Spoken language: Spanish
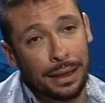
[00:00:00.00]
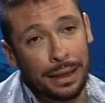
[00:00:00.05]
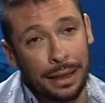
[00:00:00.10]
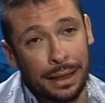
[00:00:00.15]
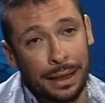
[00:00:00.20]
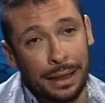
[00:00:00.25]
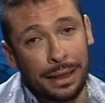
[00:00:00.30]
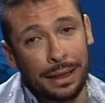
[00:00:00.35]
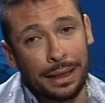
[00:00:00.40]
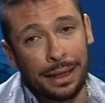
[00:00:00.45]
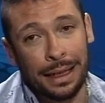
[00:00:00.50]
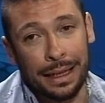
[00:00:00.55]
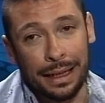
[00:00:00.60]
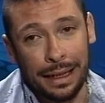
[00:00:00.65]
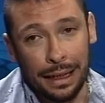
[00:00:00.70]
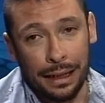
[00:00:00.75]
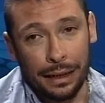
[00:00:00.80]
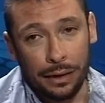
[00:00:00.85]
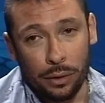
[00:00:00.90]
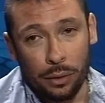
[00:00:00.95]
Y la
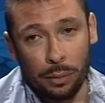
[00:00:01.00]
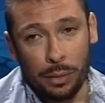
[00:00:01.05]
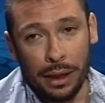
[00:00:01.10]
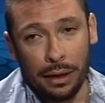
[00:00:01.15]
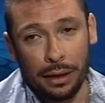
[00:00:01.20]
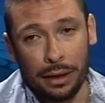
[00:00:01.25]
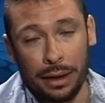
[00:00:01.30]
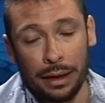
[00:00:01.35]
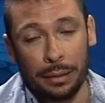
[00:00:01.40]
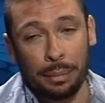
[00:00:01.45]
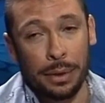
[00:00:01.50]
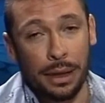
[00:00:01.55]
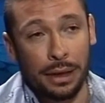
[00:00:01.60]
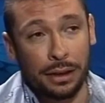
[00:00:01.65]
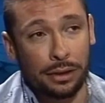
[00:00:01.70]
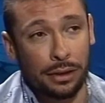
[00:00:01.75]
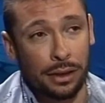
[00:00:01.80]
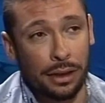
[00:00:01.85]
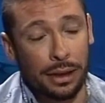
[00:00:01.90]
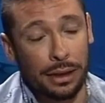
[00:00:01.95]
calidad humana de las
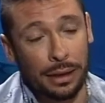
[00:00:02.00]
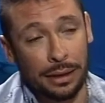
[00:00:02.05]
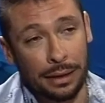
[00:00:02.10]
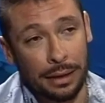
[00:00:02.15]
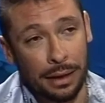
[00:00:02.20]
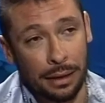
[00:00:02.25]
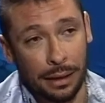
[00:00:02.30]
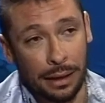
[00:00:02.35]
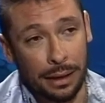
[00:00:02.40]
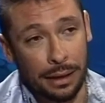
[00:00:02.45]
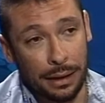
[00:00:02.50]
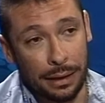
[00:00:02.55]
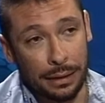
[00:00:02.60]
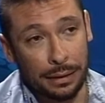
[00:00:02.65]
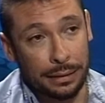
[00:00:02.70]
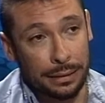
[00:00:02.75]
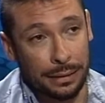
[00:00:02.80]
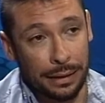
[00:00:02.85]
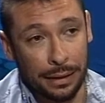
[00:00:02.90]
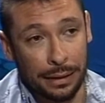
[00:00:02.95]
personas que
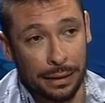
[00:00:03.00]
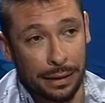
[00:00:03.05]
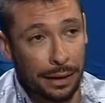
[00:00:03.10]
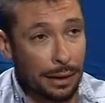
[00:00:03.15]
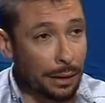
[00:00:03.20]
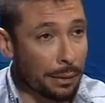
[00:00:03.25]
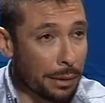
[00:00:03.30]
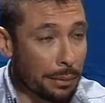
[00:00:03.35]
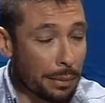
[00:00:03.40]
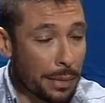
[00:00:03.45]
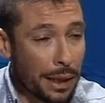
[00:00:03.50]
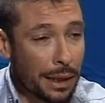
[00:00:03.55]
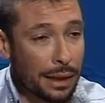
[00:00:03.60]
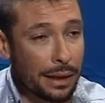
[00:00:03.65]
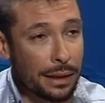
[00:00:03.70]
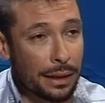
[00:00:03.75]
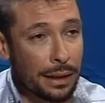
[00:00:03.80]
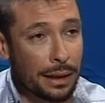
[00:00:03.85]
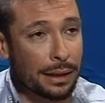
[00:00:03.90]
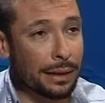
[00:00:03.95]
trabajan detrás de
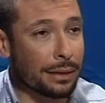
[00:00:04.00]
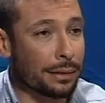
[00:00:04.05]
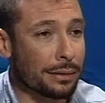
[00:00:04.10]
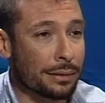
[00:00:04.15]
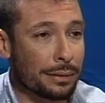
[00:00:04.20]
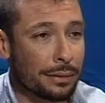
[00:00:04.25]
Bambalina